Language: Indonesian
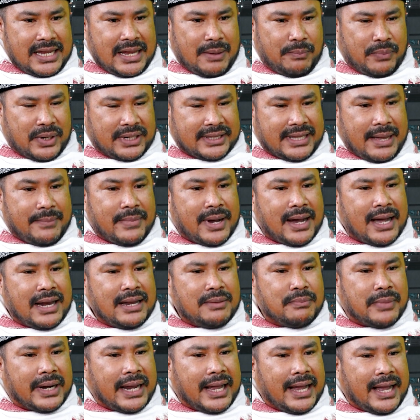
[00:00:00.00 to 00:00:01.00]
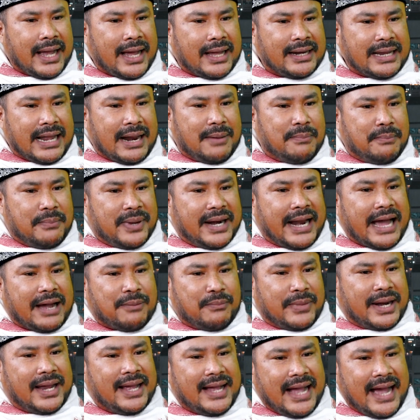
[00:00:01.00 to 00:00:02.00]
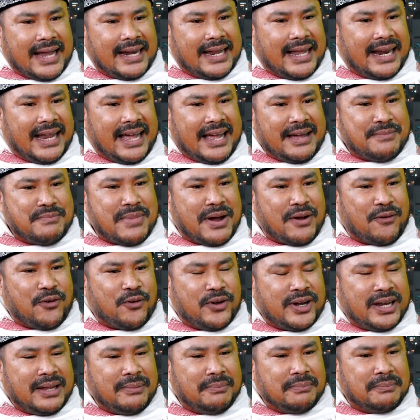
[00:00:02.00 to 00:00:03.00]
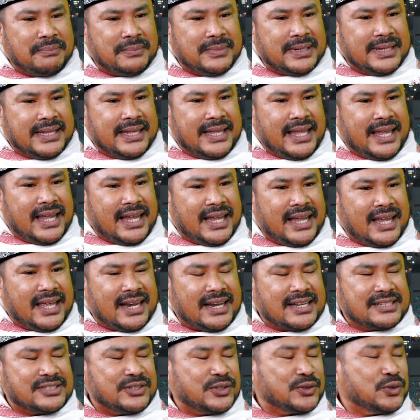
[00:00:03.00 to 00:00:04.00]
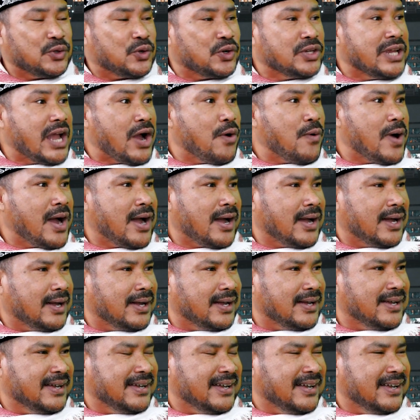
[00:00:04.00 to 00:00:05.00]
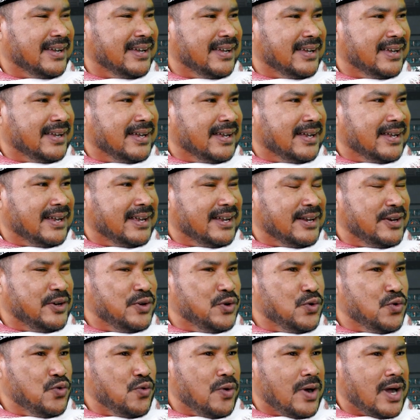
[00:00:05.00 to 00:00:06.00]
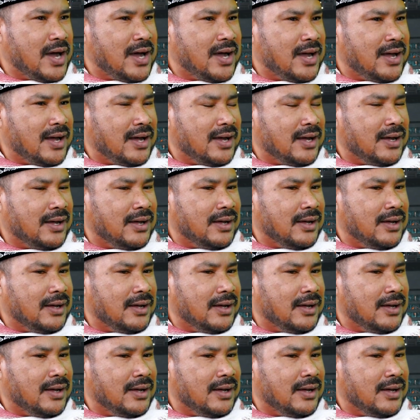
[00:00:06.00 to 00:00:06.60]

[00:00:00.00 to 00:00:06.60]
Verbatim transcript: yang pertama kali mereka dalam benak mereka adalah Bang Onim ingin setor nyawa. Wow.